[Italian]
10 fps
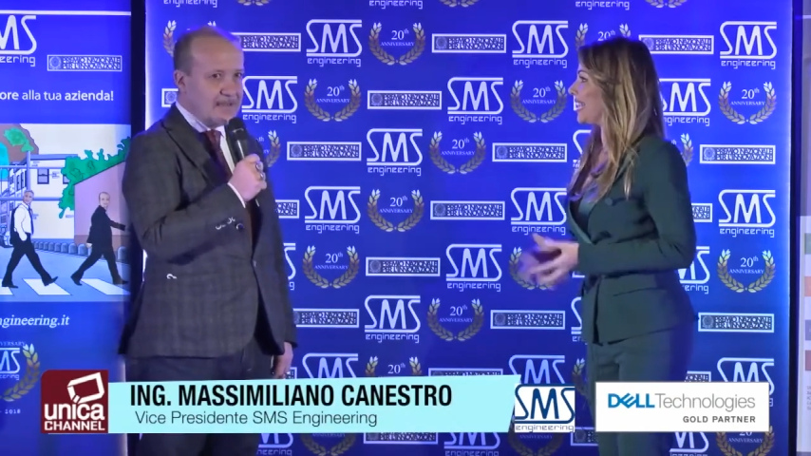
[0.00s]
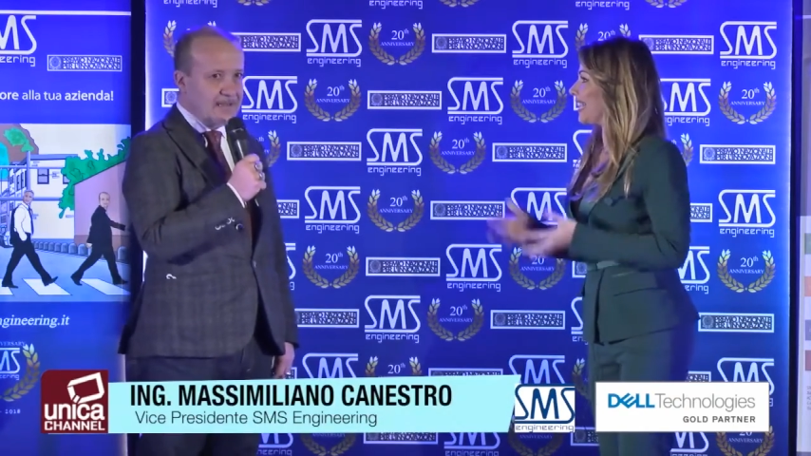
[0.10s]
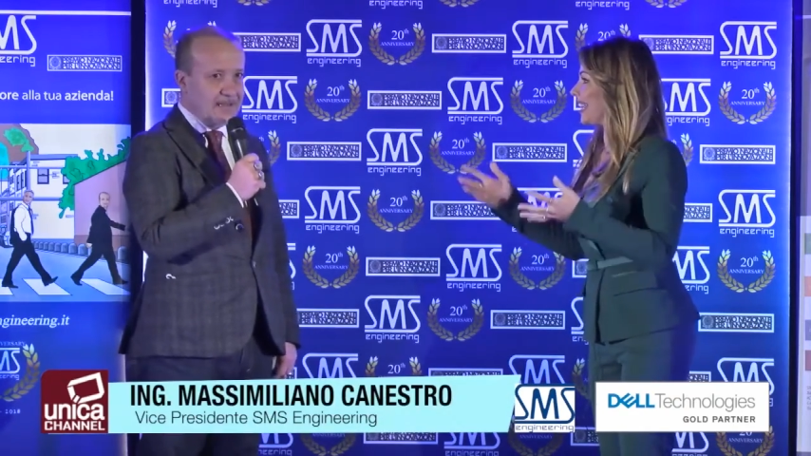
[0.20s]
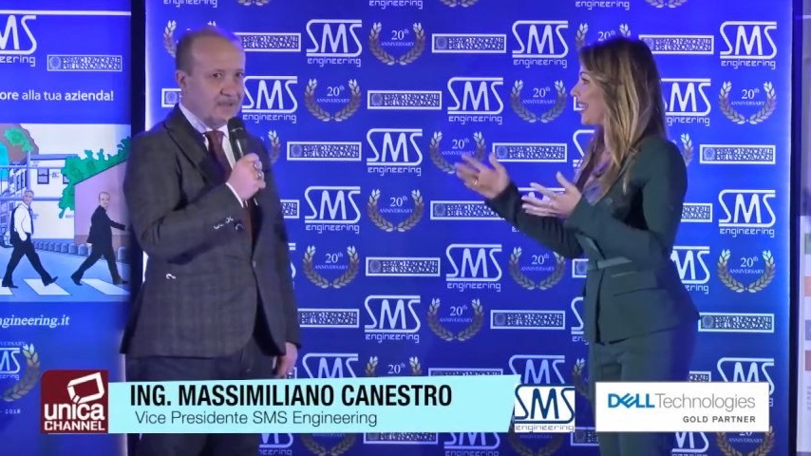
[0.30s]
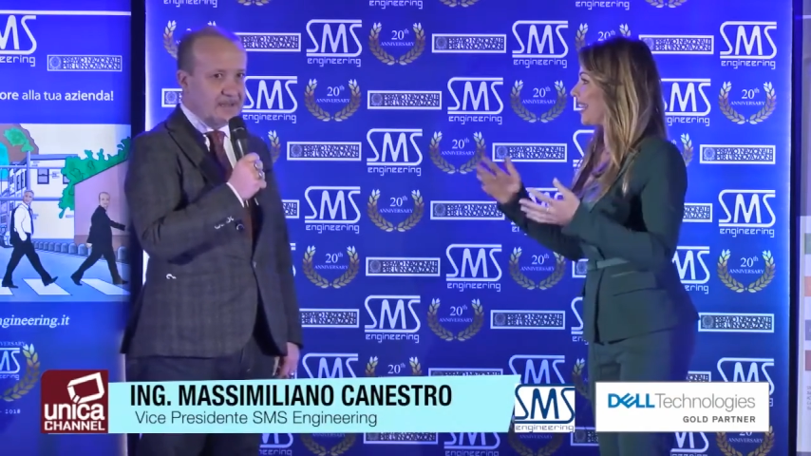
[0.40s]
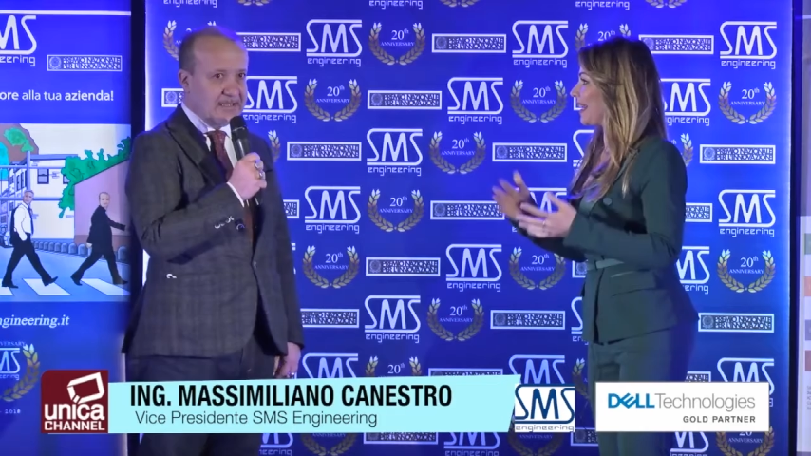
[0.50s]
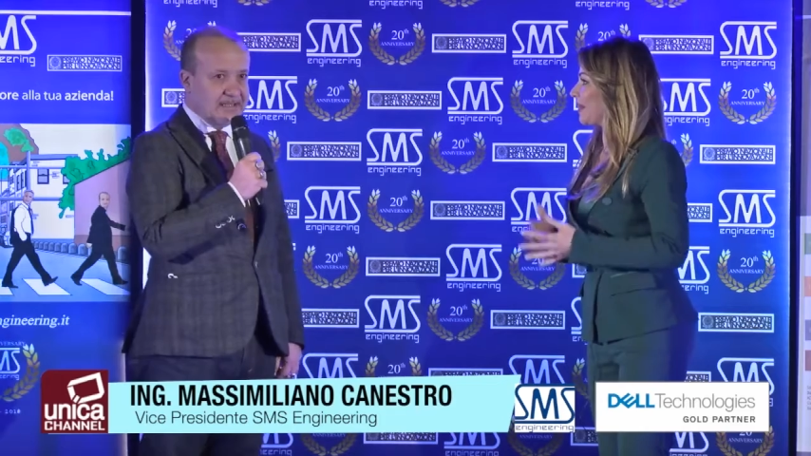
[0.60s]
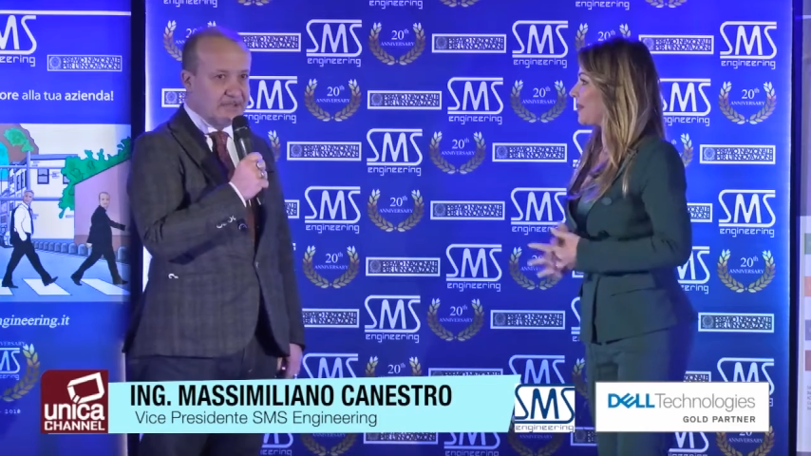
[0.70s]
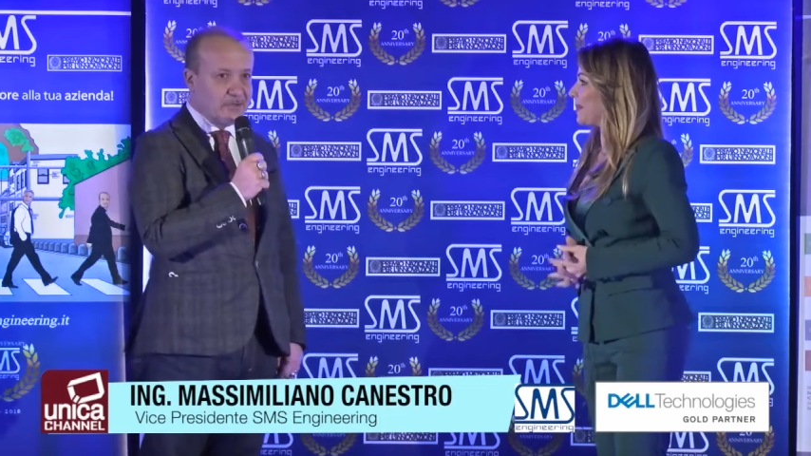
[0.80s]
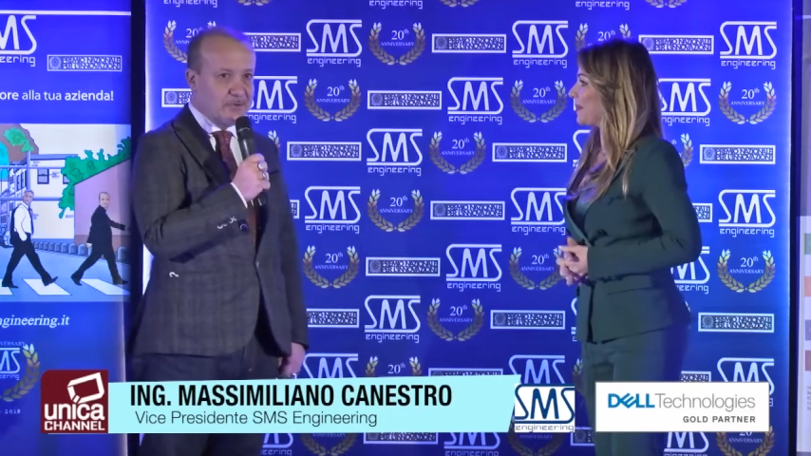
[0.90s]
Allora,
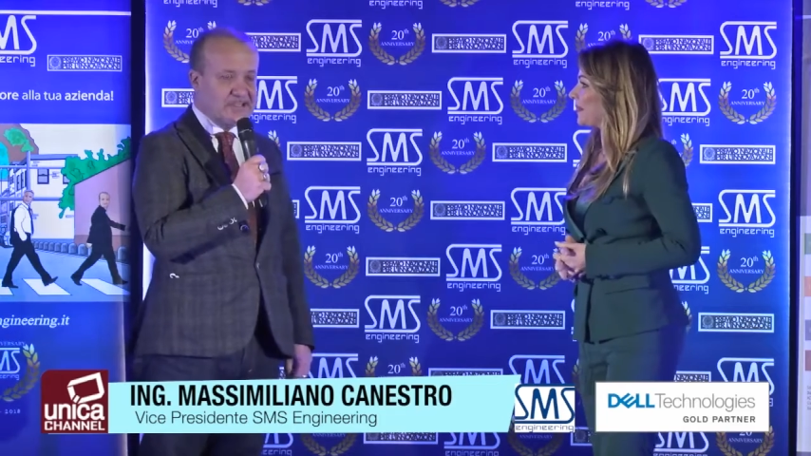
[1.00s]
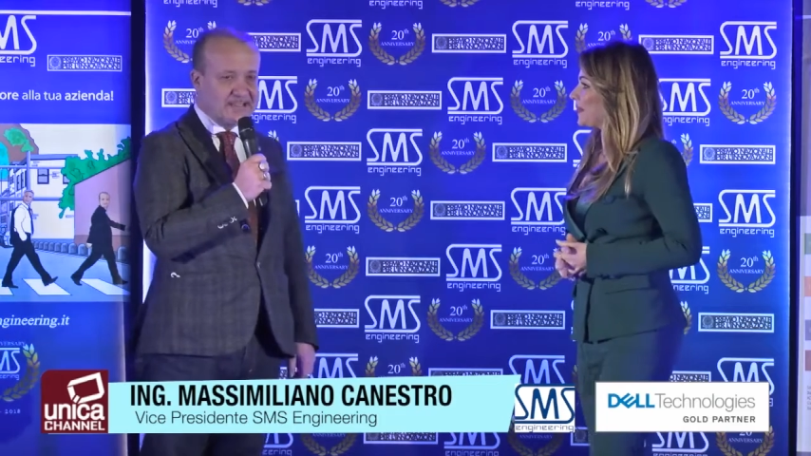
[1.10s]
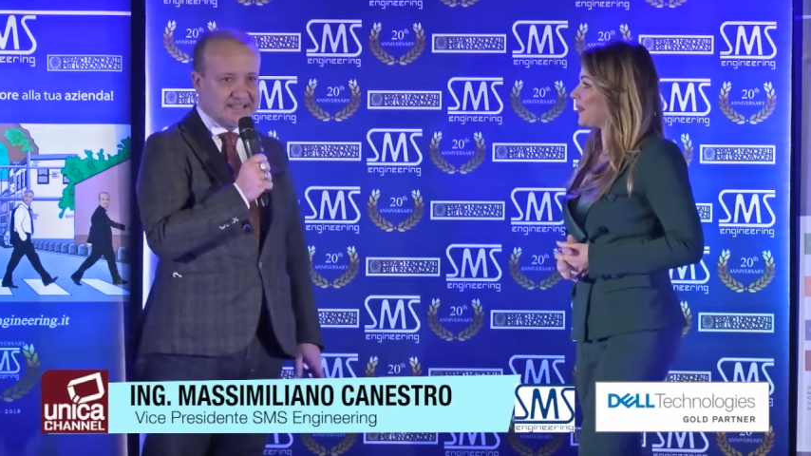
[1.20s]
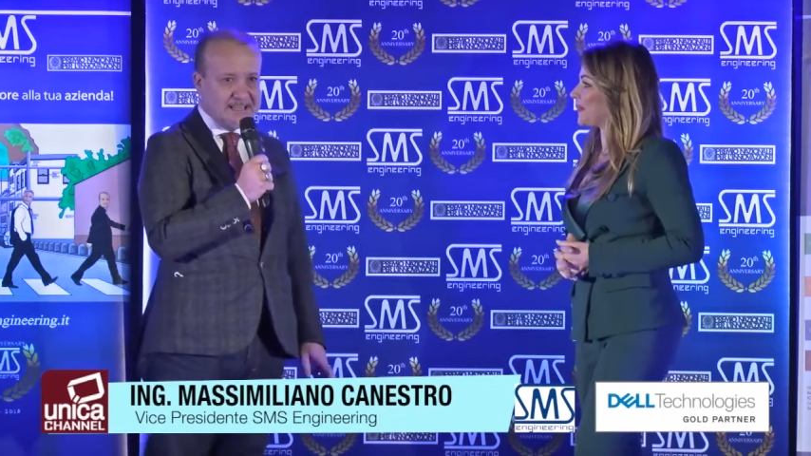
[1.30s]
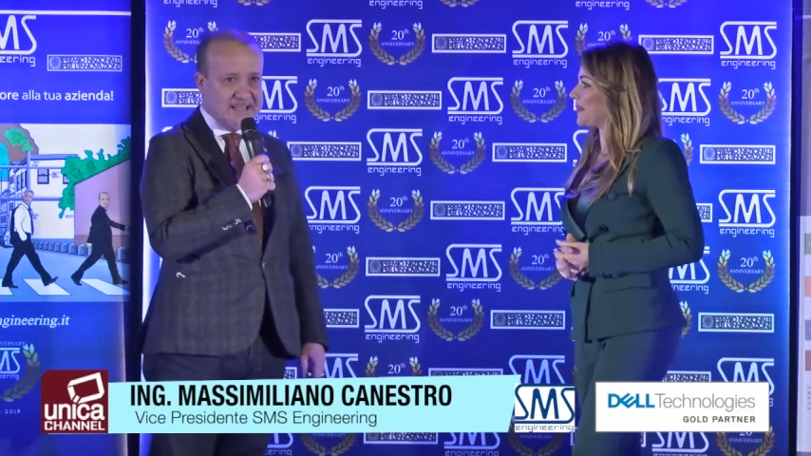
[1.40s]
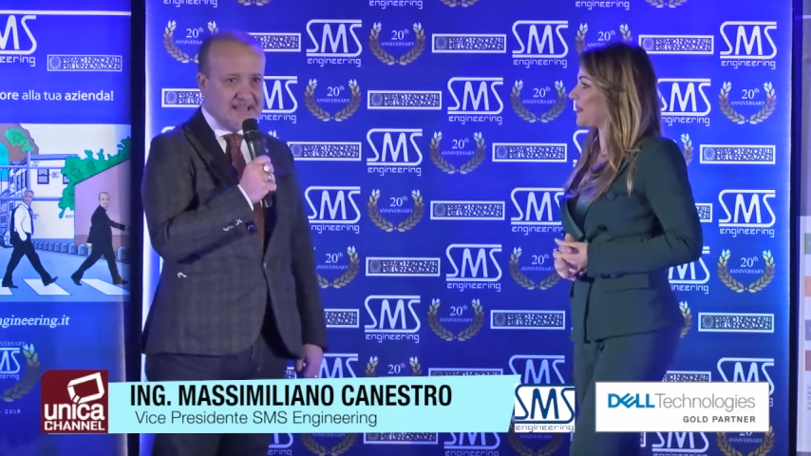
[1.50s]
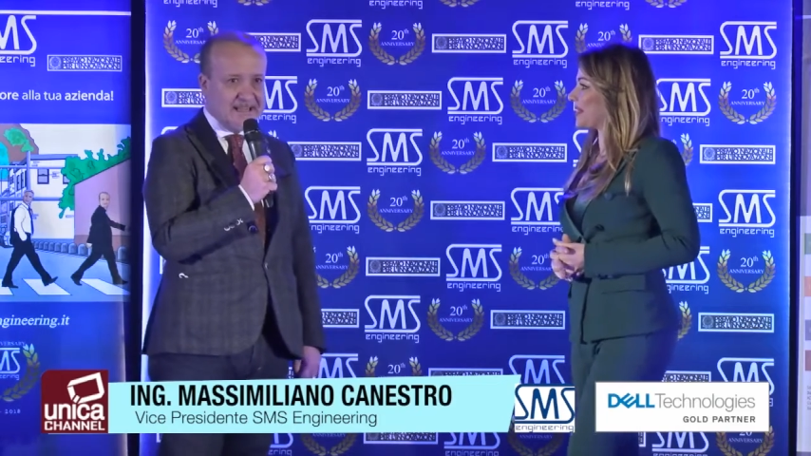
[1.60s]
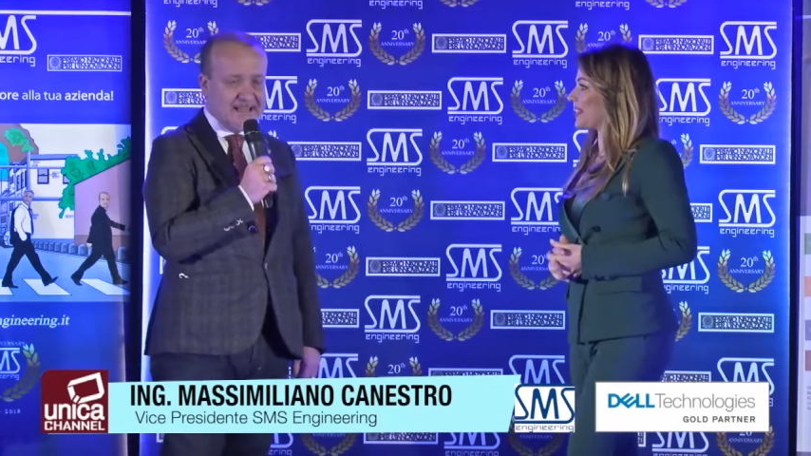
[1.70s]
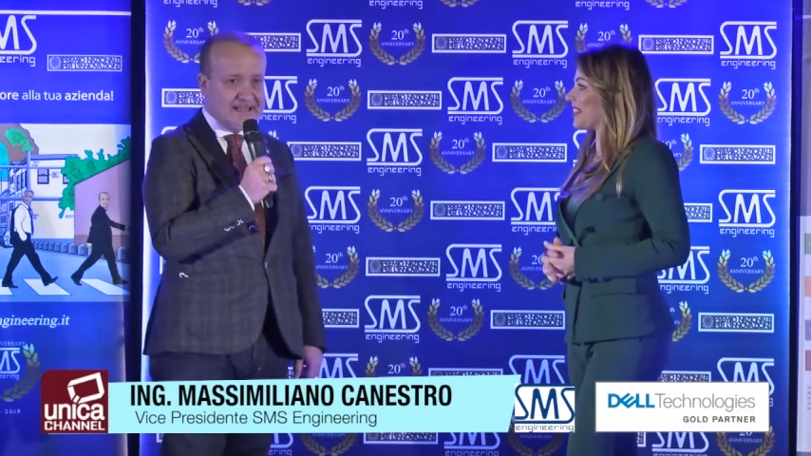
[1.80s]
eh, noi stasera